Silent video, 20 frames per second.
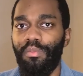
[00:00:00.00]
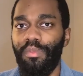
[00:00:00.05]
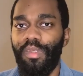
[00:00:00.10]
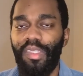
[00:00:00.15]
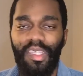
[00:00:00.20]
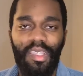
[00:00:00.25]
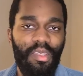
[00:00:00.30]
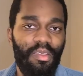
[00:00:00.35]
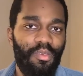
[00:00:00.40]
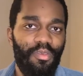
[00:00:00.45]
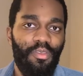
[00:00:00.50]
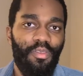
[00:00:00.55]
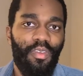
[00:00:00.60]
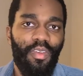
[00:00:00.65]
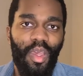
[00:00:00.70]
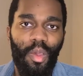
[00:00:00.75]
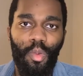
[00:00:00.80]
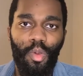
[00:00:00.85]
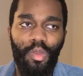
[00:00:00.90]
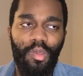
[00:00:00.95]
C'est
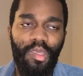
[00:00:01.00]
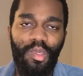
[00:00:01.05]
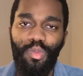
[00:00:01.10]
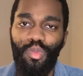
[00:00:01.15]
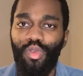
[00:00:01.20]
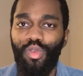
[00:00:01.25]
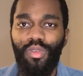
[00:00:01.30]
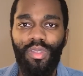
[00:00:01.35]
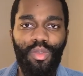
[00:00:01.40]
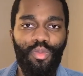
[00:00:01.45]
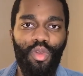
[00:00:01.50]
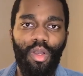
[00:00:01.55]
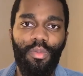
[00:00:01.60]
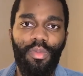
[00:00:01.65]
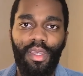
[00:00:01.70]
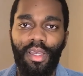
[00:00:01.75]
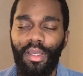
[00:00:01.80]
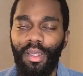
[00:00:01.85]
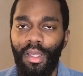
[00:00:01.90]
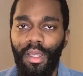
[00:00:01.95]
vraiment ni mieux ni moins
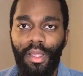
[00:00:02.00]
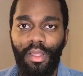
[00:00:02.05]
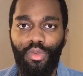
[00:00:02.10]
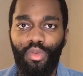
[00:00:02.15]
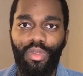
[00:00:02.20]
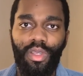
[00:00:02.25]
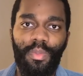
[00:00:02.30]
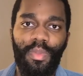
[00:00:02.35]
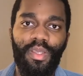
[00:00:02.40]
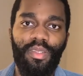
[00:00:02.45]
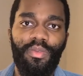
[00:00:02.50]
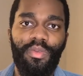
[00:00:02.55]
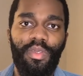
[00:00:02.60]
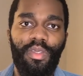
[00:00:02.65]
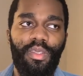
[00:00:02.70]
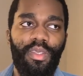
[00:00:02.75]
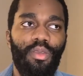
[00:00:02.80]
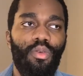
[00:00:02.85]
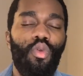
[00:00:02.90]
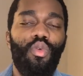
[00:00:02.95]
bien. Toutes les
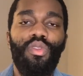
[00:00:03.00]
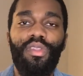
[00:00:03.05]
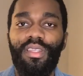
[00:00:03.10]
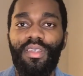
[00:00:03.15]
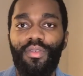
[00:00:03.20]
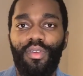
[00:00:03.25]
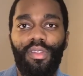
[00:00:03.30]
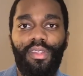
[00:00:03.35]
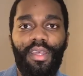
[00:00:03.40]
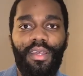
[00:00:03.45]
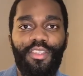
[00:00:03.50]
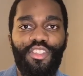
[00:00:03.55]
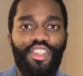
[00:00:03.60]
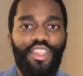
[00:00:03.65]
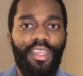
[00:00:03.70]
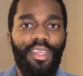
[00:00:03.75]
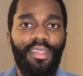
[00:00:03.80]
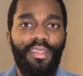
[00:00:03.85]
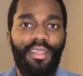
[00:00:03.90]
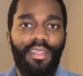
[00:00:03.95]
personnalités ont des avantages
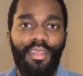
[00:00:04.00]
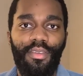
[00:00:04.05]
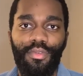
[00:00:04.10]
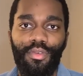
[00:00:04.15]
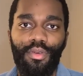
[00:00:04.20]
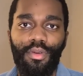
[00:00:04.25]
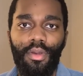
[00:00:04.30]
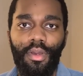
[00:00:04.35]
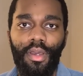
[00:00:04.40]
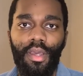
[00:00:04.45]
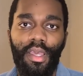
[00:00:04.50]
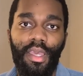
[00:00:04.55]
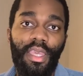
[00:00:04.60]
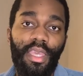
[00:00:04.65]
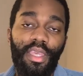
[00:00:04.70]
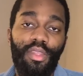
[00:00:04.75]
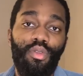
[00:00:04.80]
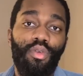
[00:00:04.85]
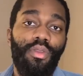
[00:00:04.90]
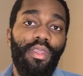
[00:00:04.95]
et des défauts.
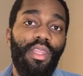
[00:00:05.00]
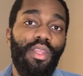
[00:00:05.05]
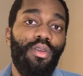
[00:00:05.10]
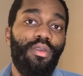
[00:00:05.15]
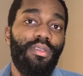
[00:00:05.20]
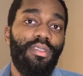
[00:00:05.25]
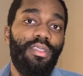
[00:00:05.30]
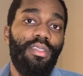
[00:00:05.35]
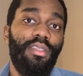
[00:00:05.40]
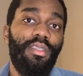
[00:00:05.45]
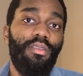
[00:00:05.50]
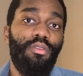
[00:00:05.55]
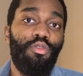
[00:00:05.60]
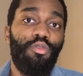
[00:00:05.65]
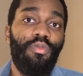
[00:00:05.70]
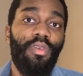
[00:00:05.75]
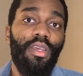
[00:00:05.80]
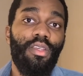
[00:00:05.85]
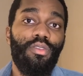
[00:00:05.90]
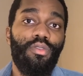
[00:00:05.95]
Et donc, il y a aussi
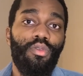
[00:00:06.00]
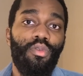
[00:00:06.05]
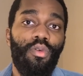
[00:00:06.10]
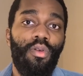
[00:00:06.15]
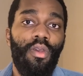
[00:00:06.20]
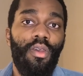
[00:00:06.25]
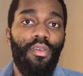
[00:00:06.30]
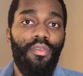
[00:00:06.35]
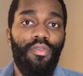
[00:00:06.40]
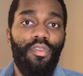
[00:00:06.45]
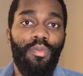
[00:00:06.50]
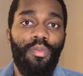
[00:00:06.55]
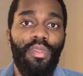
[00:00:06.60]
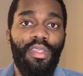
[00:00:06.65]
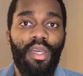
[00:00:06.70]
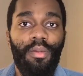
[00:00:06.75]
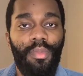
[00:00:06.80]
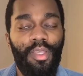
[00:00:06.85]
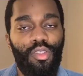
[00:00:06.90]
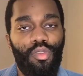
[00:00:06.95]
une version
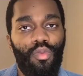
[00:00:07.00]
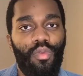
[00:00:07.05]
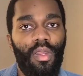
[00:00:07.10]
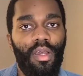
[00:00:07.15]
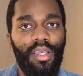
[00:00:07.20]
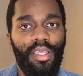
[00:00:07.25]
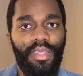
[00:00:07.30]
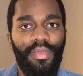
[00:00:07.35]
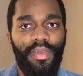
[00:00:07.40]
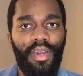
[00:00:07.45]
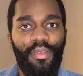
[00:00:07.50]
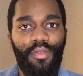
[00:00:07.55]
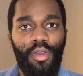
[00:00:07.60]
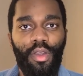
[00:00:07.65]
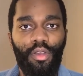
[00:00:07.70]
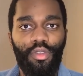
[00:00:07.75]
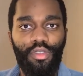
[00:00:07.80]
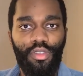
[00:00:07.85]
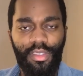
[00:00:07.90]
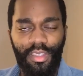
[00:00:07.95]
féminin-masculin qui va
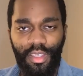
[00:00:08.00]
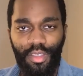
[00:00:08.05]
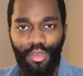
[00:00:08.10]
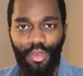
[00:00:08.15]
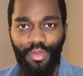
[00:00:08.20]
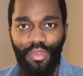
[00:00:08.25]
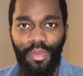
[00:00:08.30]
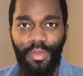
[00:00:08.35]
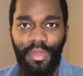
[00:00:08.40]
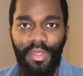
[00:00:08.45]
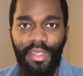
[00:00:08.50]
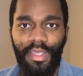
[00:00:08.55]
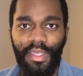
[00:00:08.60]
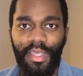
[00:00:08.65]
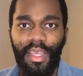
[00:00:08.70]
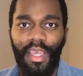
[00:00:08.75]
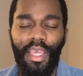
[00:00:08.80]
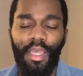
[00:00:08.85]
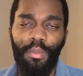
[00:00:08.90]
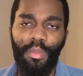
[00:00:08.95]
avoir une sensation
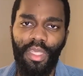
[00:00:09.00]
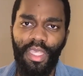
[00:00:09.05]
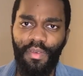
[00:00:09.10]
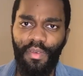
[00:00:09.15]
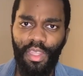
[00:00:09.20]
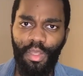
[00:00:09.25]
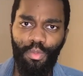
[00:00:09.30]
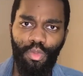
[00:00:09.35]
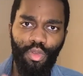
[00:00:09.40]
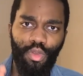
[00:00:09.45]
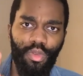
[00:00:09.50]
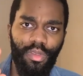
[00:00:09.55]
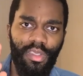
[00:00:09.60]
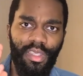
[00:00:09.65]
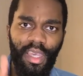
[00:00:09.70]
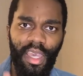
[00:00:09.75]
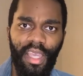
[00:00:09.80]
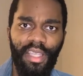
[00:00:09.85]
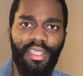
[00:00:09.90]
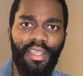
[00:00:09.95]
féminine, mais qui va être plutôt
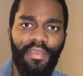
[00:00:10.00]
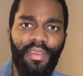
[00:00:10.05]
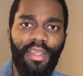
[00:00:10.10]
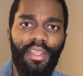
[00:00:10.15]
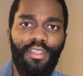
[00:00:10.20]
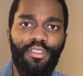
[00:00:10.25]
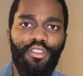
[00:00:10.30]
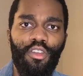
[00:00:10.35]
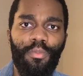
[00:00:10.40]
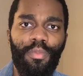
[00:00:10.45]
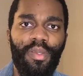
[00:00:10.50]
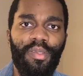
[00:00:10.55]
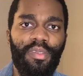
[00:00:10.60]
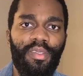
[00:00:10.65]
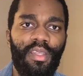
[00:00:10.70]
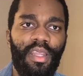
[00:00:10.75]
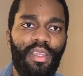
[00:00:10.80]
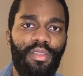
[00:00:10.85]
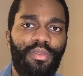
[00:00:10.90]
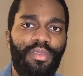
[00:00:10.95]
directe avec les gens parce
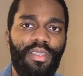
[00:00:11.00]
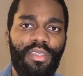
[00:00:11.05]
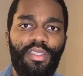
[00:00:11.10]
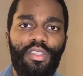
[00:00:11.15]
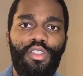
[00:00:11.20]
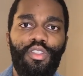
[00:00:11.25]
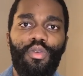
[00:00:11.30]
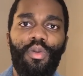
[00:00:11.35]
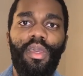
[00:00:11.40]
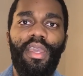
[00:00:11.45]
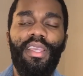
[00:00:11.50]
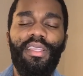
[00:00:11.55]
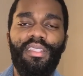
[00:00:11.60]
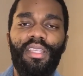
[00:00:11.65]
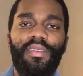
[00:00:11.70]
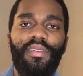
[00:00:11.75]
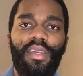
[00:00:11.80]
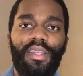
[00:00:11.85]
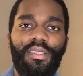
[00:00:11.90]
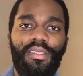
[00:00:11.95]
qu'il a une décision
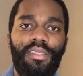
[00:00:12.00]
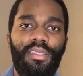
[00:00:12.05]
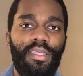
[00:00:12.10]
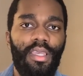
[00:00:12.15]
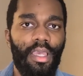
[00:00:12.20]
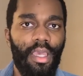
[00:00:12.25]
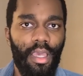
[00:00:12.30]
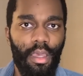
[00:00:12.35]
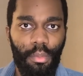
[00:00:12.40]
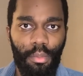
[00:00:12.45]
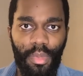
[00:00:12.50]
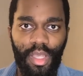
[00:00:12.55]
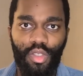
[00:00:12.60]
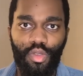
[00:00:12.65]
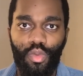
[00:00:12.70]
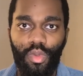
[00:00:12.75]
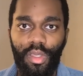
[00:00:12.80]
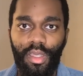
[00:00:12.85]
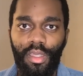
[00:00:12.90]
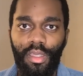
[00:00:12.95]
extravertie
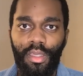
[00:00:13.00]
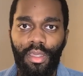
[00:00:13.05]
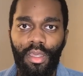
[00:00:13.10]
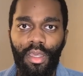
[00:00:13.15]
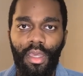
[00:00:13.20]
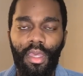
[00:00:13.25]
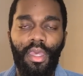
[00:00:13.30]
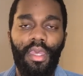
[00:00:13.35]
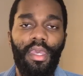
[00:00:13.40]
masculine